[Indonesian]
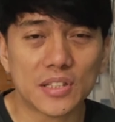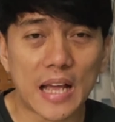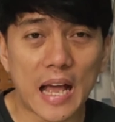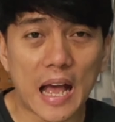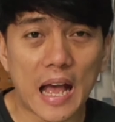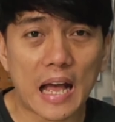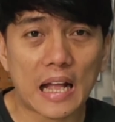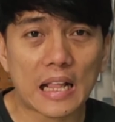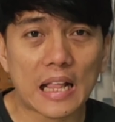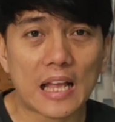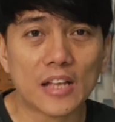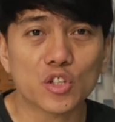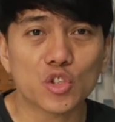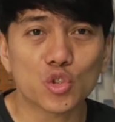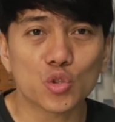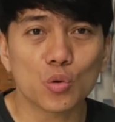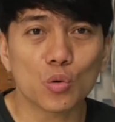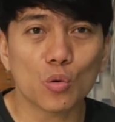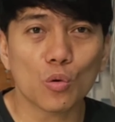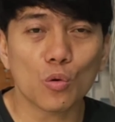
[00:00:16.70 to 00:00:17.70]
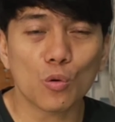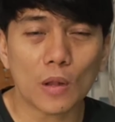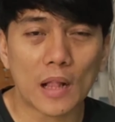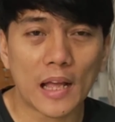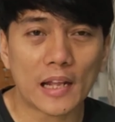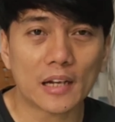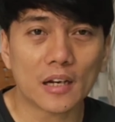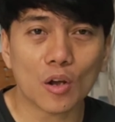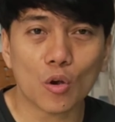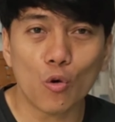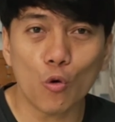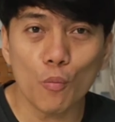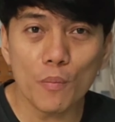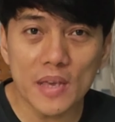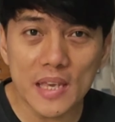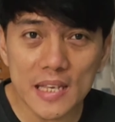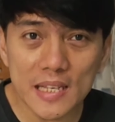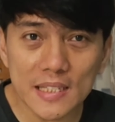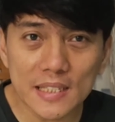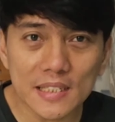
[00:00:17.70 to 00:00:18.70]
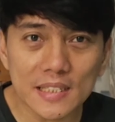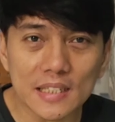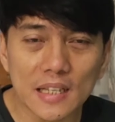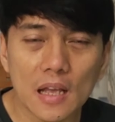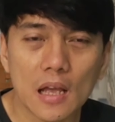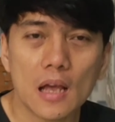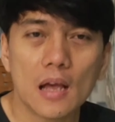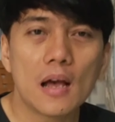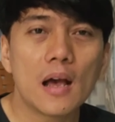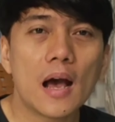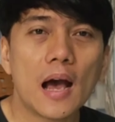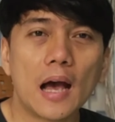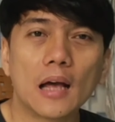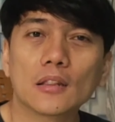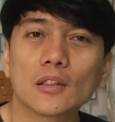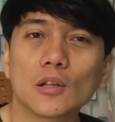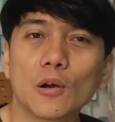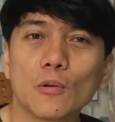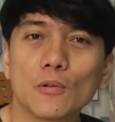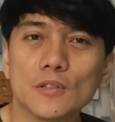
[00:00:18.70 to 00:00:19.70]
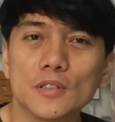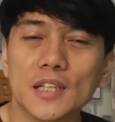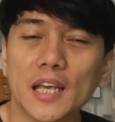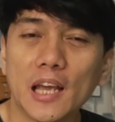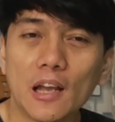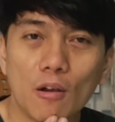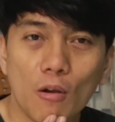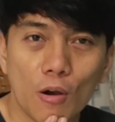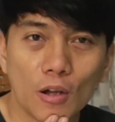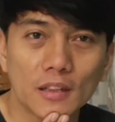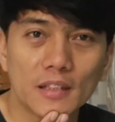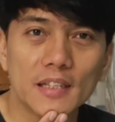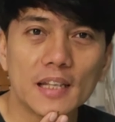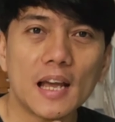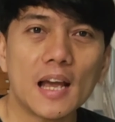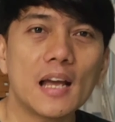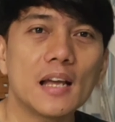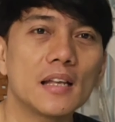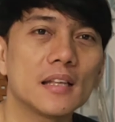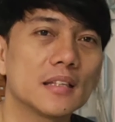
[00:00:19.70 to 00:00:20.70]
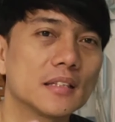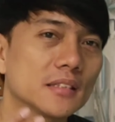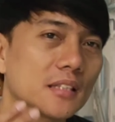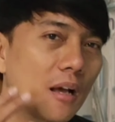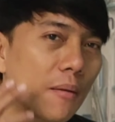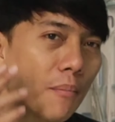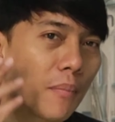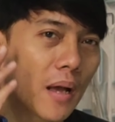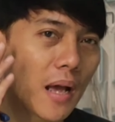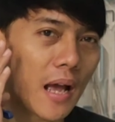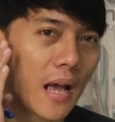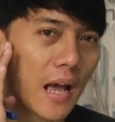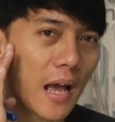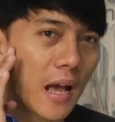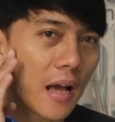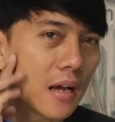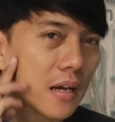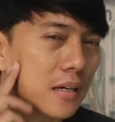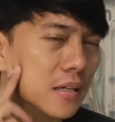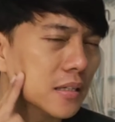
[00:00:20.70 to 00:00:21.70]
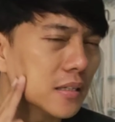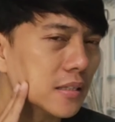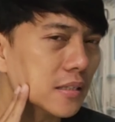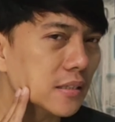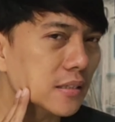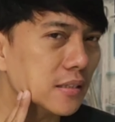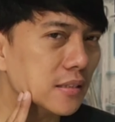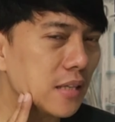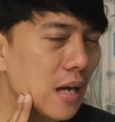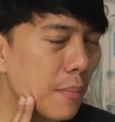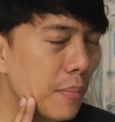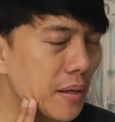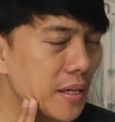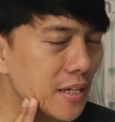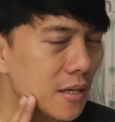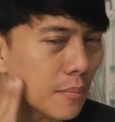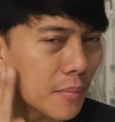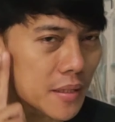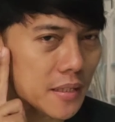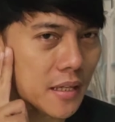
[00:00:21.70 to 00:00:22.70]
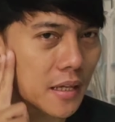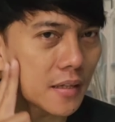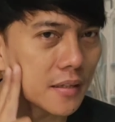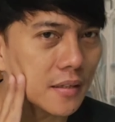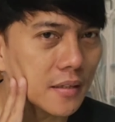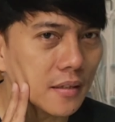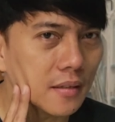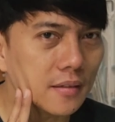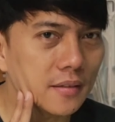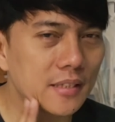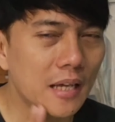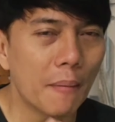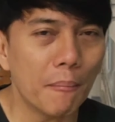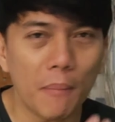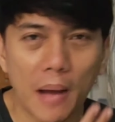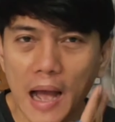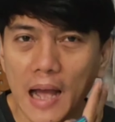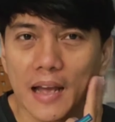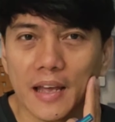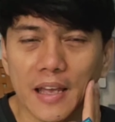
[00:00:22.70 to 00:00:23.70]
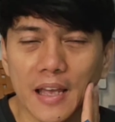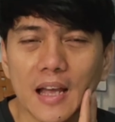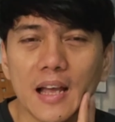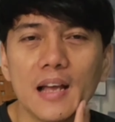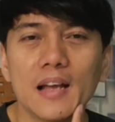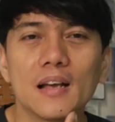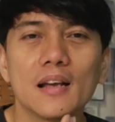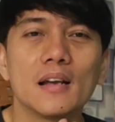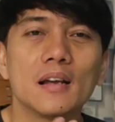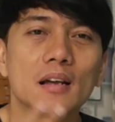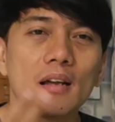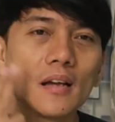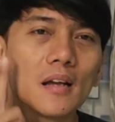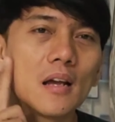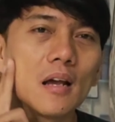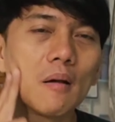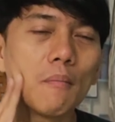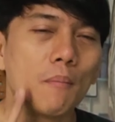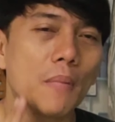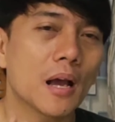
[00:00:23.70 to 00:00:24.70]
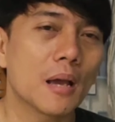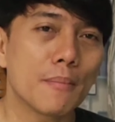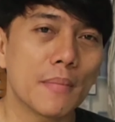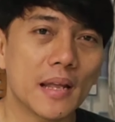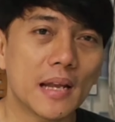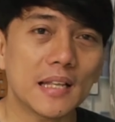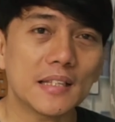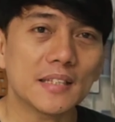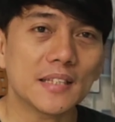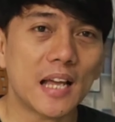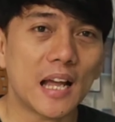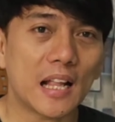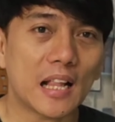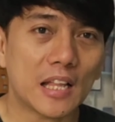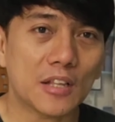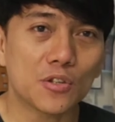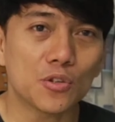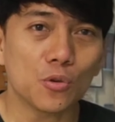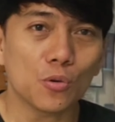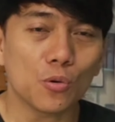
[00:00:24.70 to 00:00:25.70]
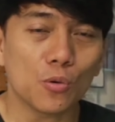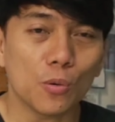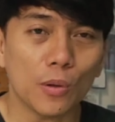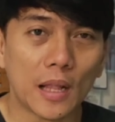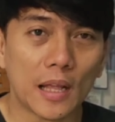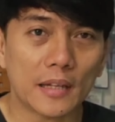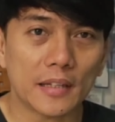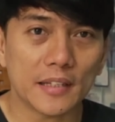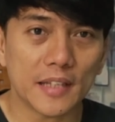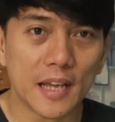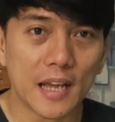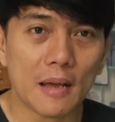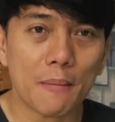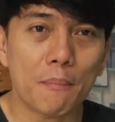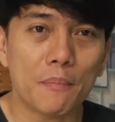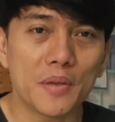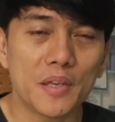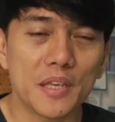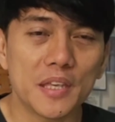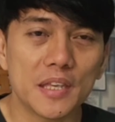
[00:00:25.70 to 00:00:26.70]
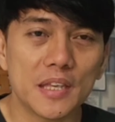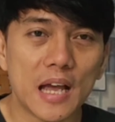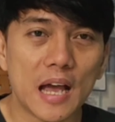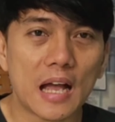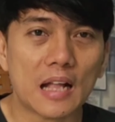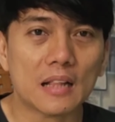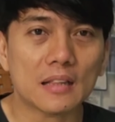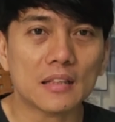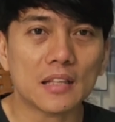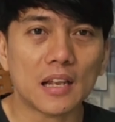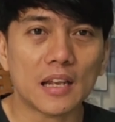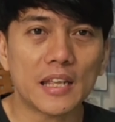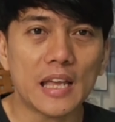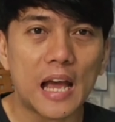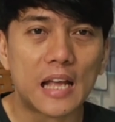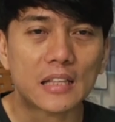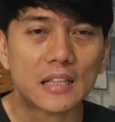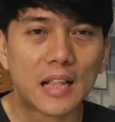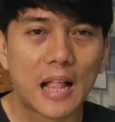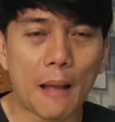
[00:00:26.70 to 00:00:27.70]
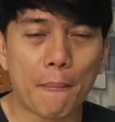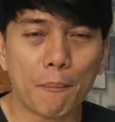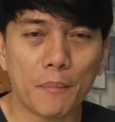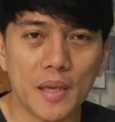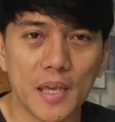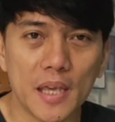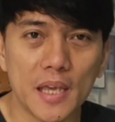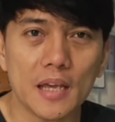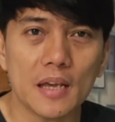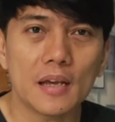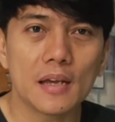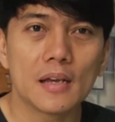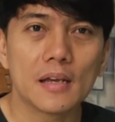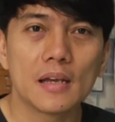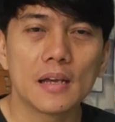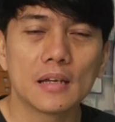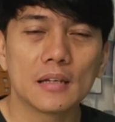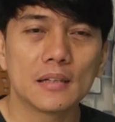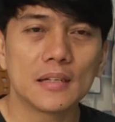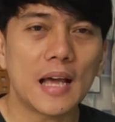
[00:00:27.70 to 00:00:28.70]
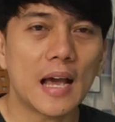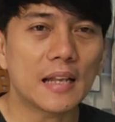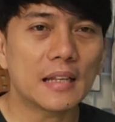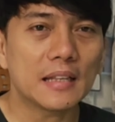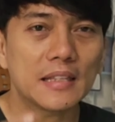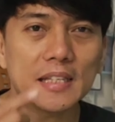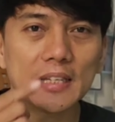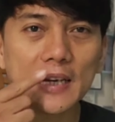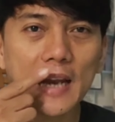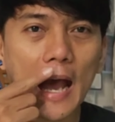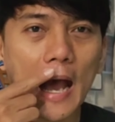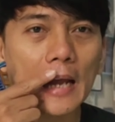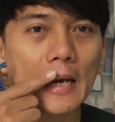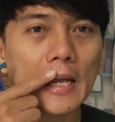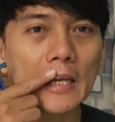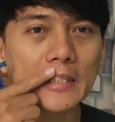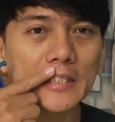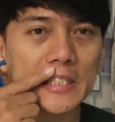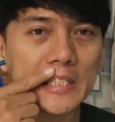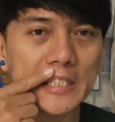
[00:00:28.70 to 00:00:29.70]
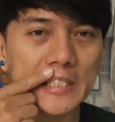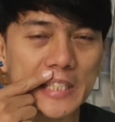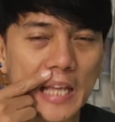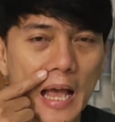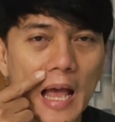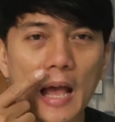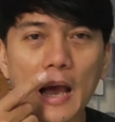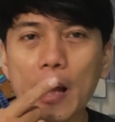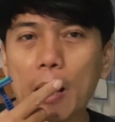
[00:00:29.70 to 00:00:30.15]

cara cukuran kumis atau jenggot ya sama eh, apa ini namanya? jambang ya. Bagaimana cara cukurannya biar terlihat rapi dan tidak ada sisa